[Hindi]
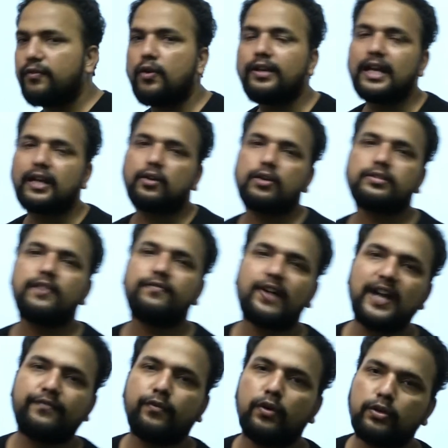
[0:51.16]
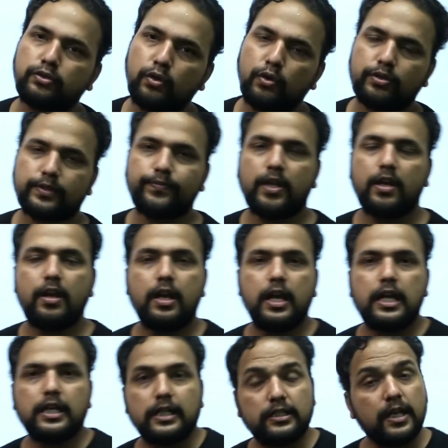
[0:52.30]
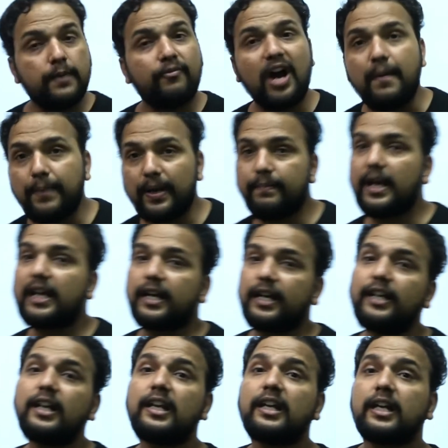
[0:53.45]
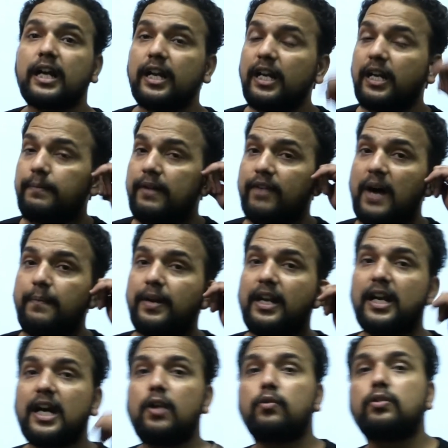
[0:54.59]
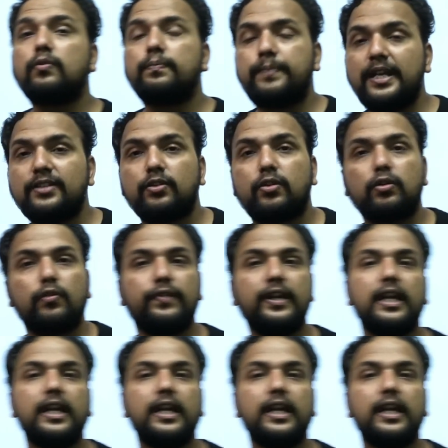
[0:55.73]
फ्लोइंग अक्रॉस द फाइव वोल्ट सोर्स जब वहां पर मैं करंट करंट में वहां पर निकालूंगा तो P इज इक्वल टू वी